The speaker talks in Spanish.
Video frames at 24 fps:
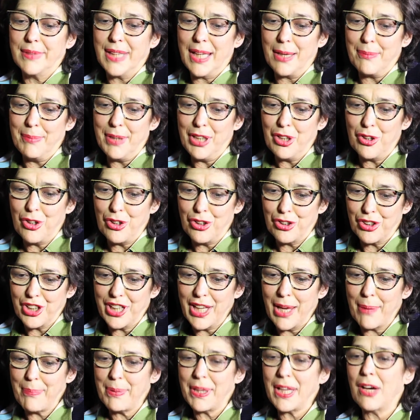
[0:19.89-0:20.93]

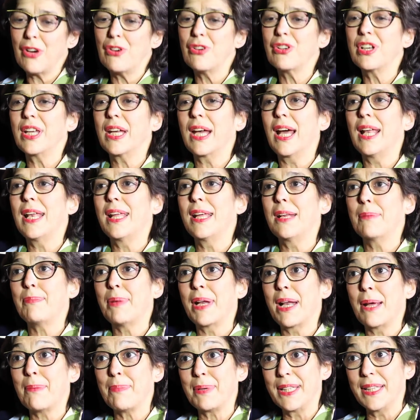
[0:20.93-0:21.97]
terminología pedagógica leer
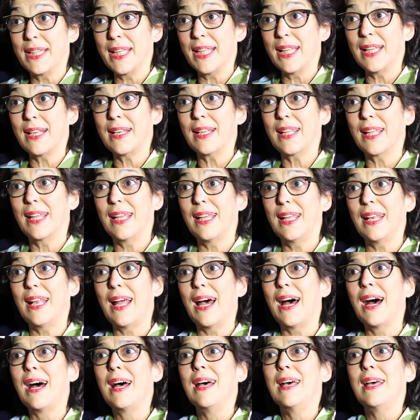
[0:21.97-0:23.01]
para aprender, que
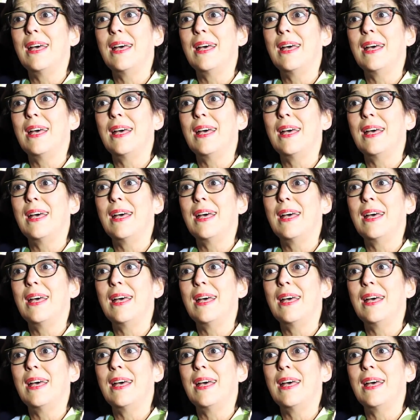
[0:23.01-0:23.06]
era